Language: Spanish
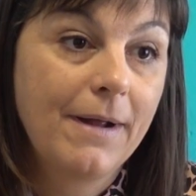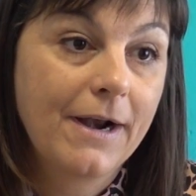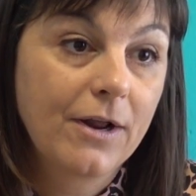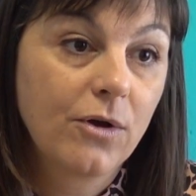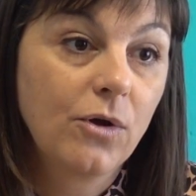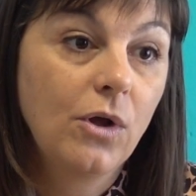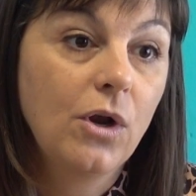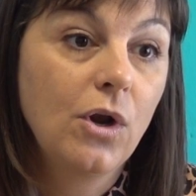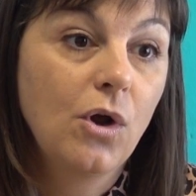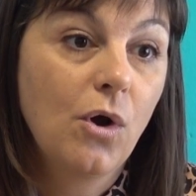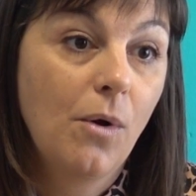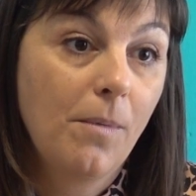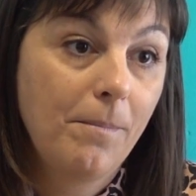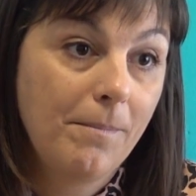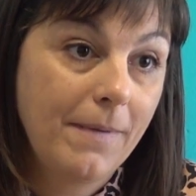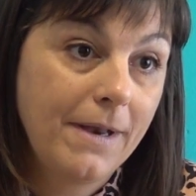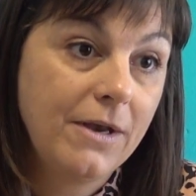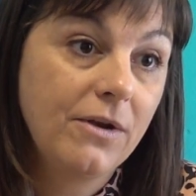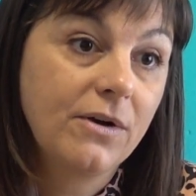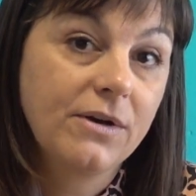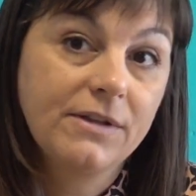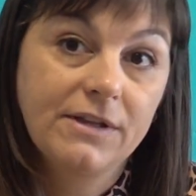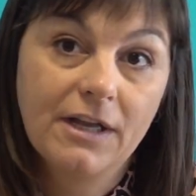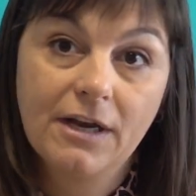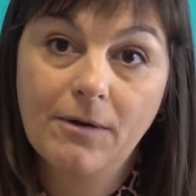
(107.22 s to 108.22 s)
marco del
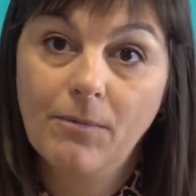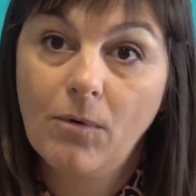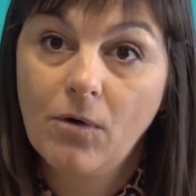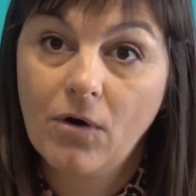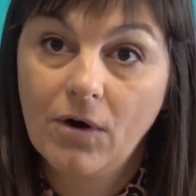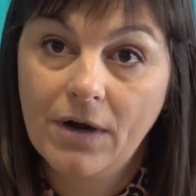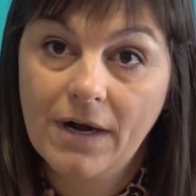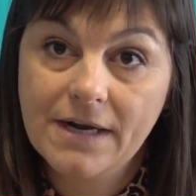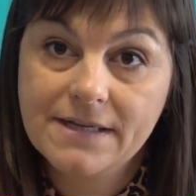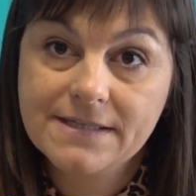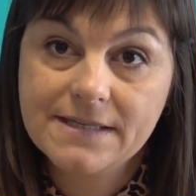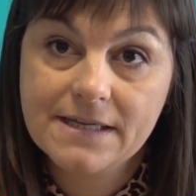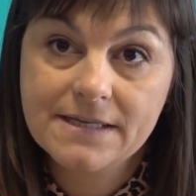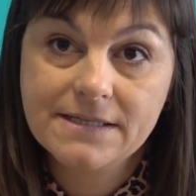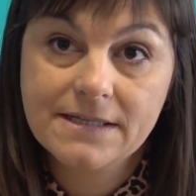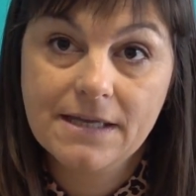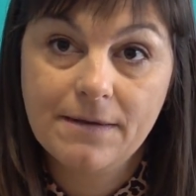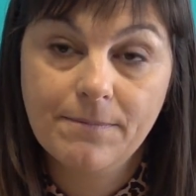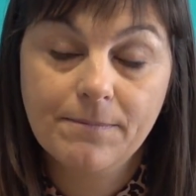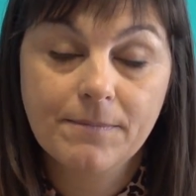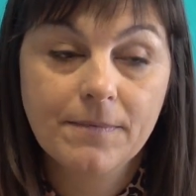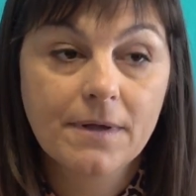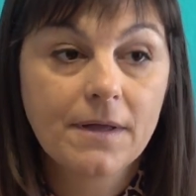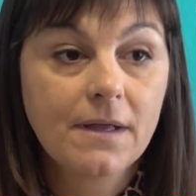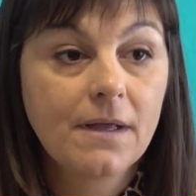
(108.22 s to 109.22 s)
convenio que tenemos con el
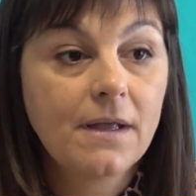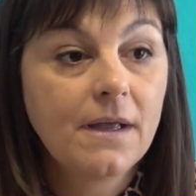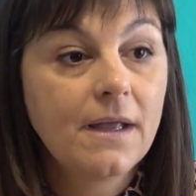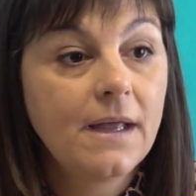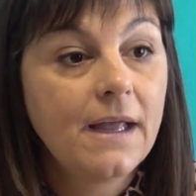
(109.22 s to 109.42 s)
CECIP